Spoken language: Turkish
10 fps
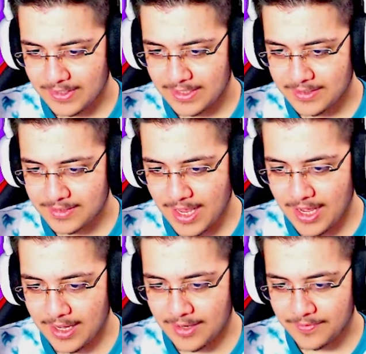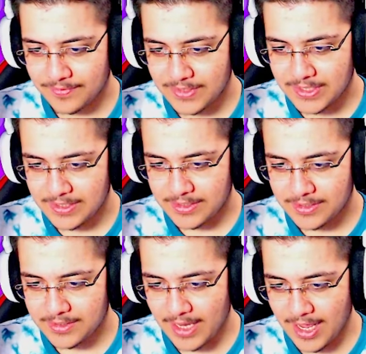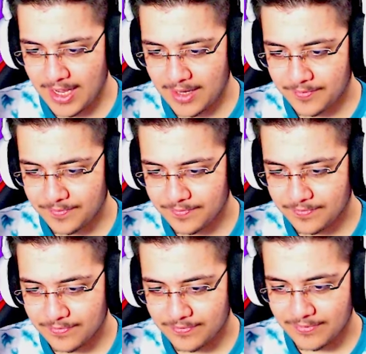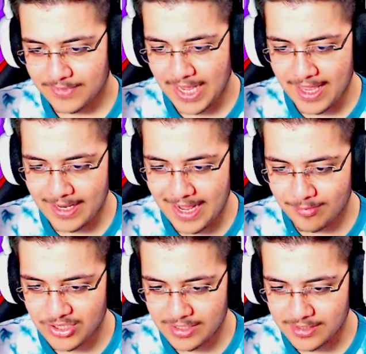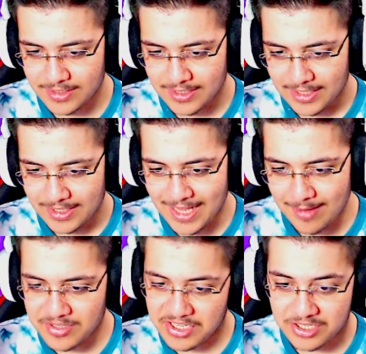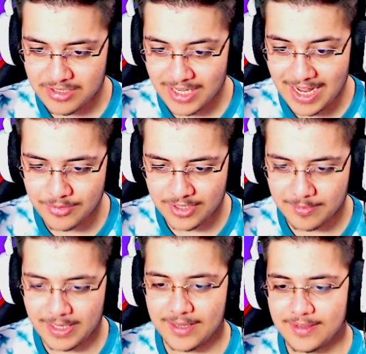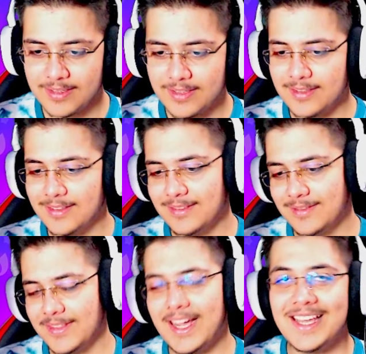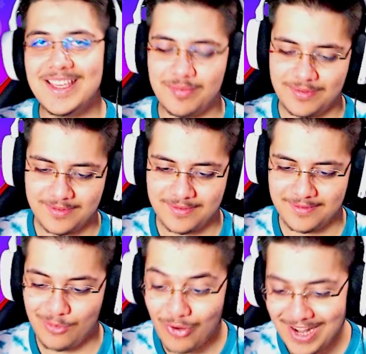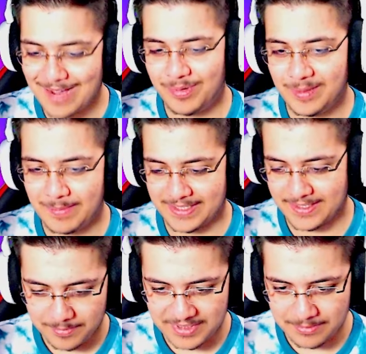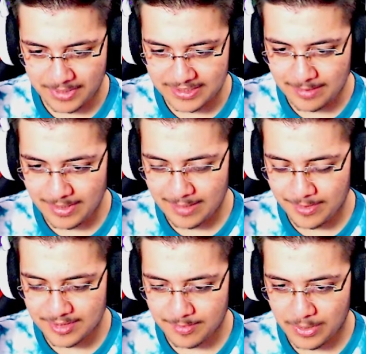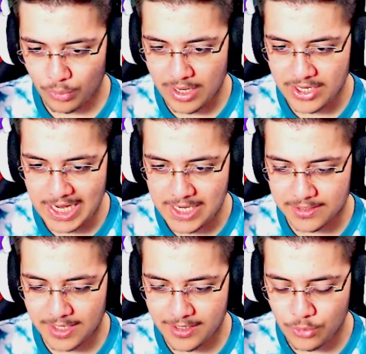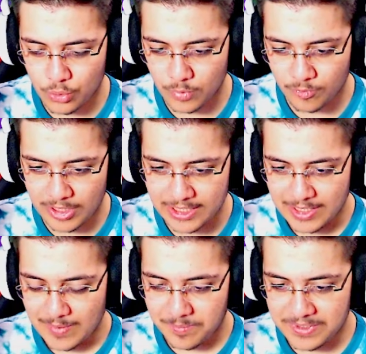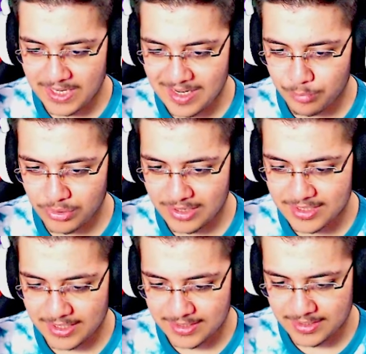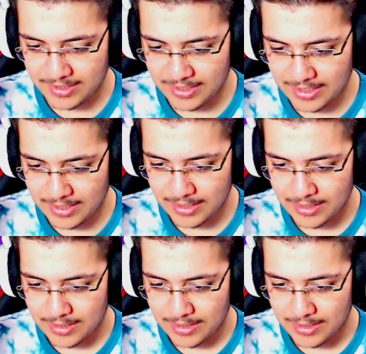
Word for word: SA. SA. E ne yapacağız? Ne yapacağız şimdi? Ne yapacağız? Bak. Ayıp. Öyle yapılmaz. Bizim adam alamadı mı? Olan 50 tane yüküm var. Bir tane bul alacaksın ya.